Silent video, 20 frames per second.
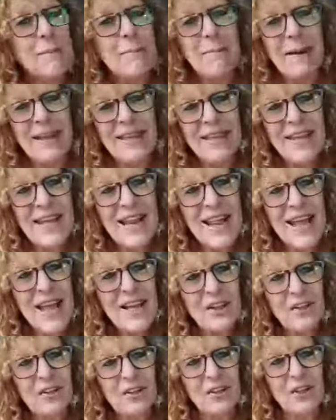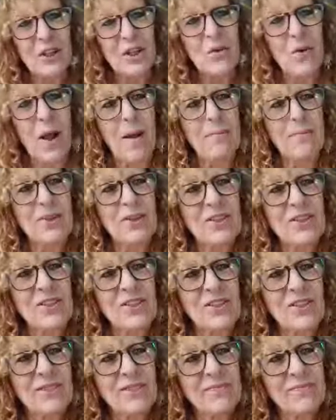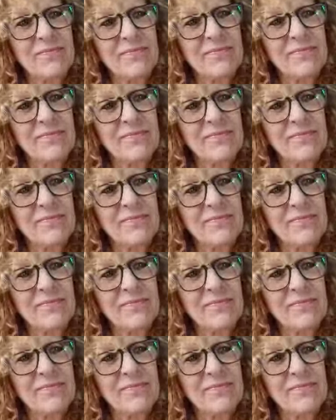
Mañana continuamos.